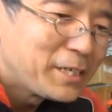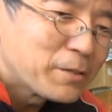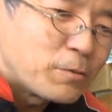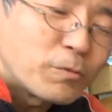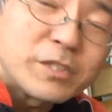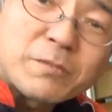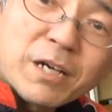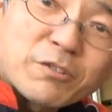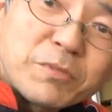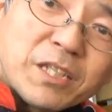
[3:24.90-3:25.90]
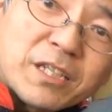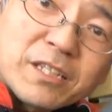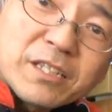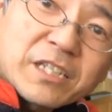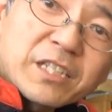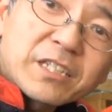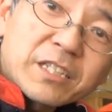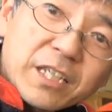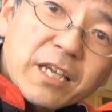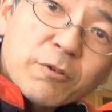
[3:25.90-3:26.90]
ここが全部アルミでできちゃって
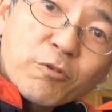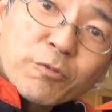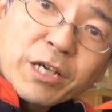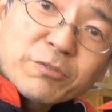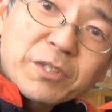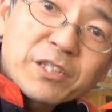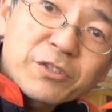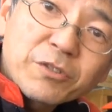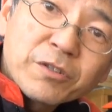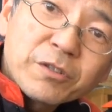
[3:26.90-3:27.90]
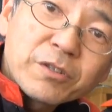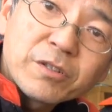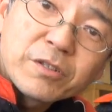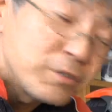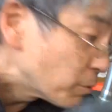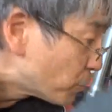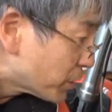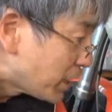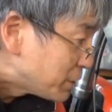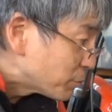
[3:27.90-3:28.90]
てここもアルミなんですよいやこれ
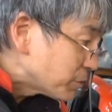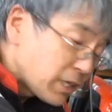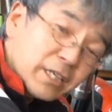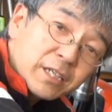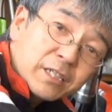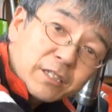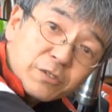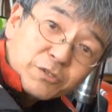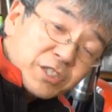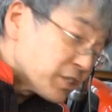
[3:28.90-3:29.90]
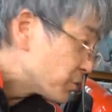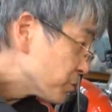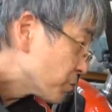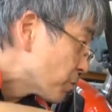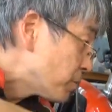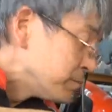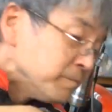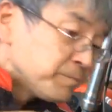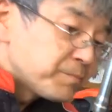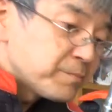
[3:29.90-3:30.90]
が入るとこね抜き差しするとこ
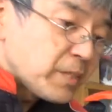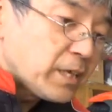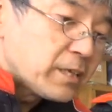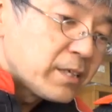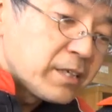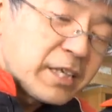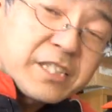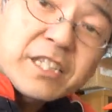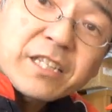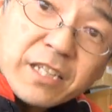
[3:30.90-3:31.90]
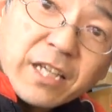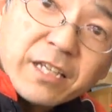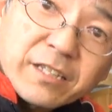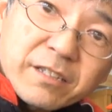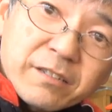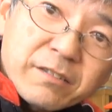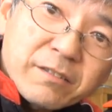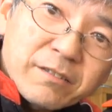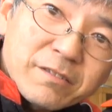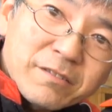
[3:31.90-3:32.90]
で減っちゃって
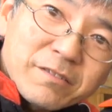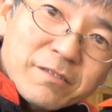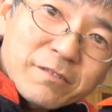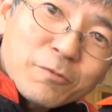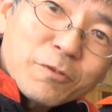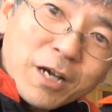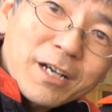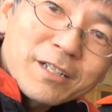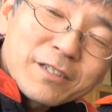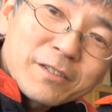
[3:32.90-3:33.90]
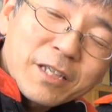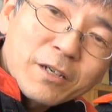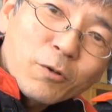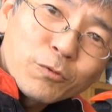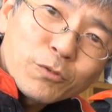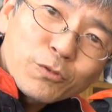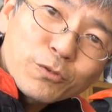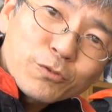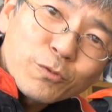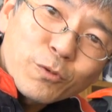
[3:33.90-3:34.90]
ここがでほんのちょっ
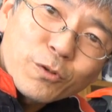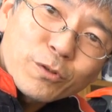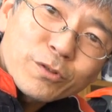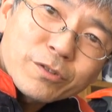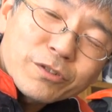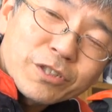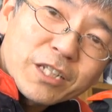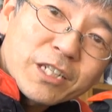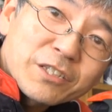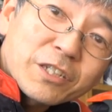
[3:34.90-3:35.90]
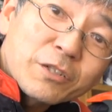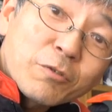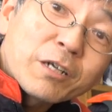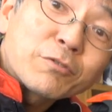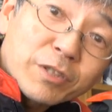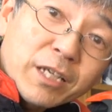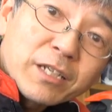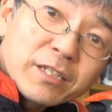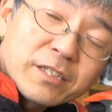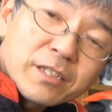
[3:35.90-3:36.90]
とこうクリアランスが広がるとね
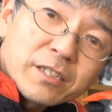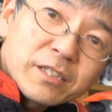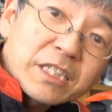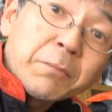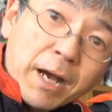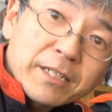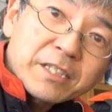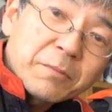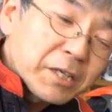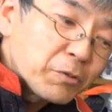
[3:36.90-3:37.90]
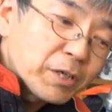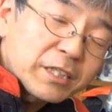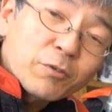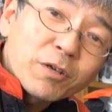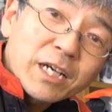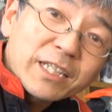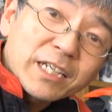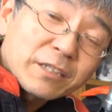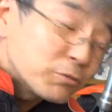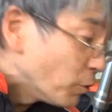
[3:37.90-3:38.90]
隙間隙間が広がってこうガタ
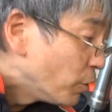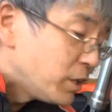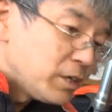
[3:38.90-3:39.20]
が出ると